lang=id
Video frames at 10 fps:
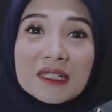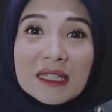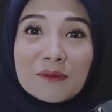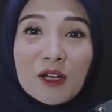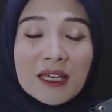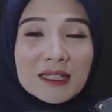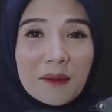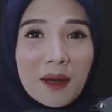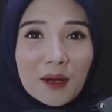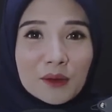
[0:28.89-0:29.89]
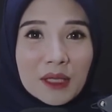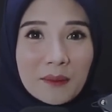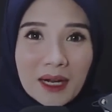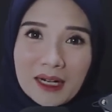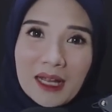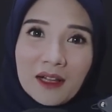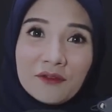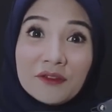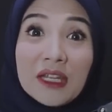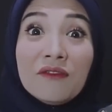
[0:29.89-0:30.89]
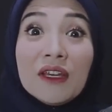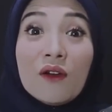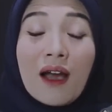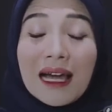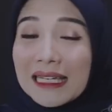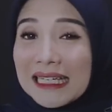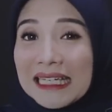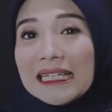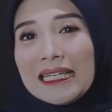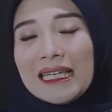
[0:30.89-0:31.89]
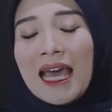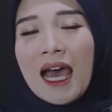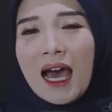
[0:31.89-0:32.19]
ketemu lagi sama aku Tamara Delv Di video kali ini